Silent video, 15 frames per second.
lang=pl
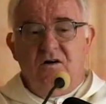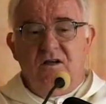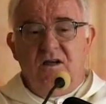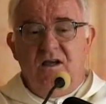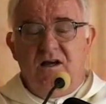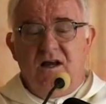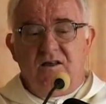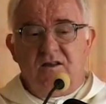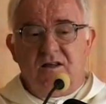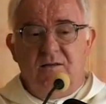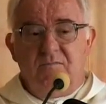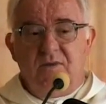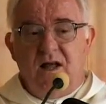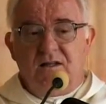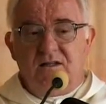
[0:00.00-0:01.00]
y, ileś
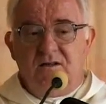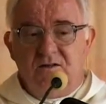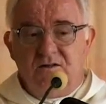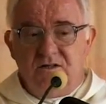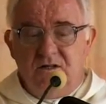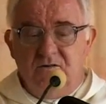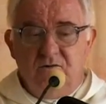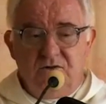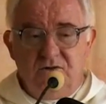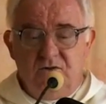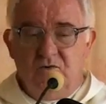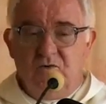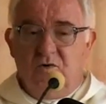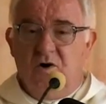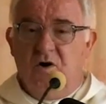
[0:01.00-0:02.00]
tam lat żył z
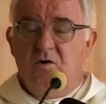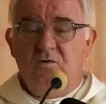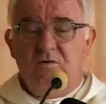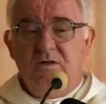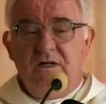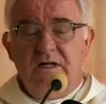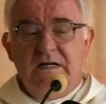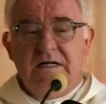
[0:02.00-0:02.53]
drugą,